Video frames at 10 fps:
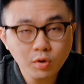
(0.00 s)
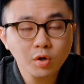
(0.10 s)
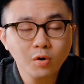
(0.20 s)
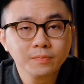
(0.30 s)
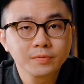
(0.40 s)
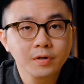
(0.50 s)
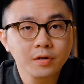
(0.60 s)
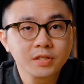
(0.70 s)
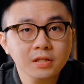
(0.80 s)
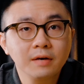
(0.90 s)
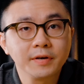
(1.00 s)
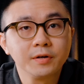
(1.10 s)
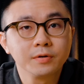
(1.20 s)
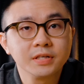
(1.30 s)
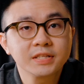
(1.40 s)
cuối cùng đó chính là về
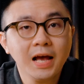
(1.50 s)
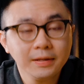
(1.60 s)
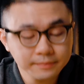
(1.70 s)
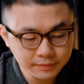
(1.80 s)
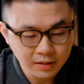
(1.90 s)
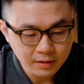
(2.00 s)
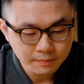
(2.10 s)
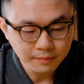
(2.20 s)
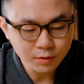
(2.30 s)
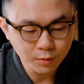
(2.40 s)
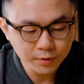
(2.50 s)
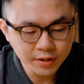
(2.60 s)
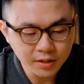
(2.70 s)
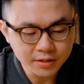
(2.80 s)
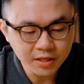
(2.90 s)
độ chính xác Mặc dù
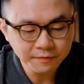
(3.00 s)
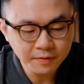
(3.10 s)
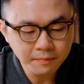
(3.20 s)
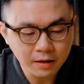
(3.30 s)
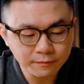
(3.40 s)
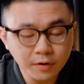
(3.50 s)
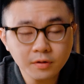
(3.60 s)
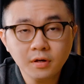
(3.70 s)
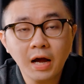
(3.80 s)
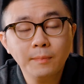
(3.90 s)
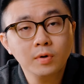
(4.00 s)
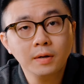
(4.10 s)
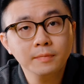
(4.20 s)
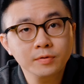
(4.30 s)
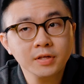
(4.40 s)
thì ở trên phiên bản Frontier
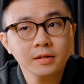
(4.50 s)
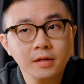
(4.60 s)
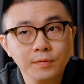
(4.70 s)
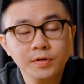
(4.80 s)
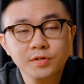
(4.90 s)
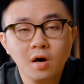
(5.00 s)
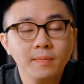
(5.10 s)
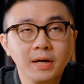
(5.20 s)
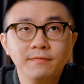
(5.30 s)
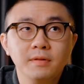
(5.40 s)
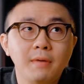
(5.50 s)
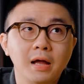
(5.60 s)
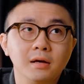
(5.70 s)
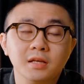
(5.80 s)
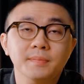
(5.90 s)
245 Music nếu như so với các phiên
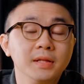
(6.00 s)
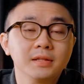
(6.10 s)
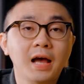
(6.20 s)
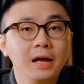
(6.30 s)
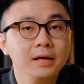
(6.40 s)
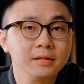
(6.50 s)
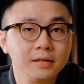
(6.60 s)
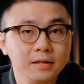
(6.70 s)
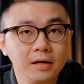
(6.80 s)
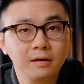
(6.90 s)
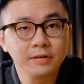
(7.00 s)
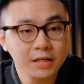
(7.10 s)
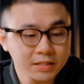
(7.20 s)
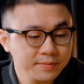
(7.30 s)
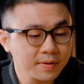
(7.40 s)
bản ở thời điểm hiện tại ấy, thì à, về
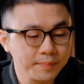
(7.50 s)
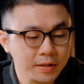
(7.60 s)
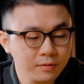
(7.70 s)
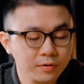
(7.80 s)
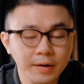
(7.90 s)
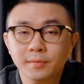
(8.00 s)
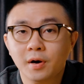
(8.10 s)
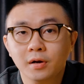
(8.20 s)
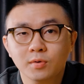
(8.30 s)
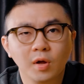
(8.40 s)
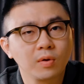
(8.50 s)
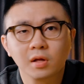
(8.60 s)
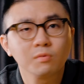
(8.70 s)
các chip cảm biến của nó em nó thì hoàn toàn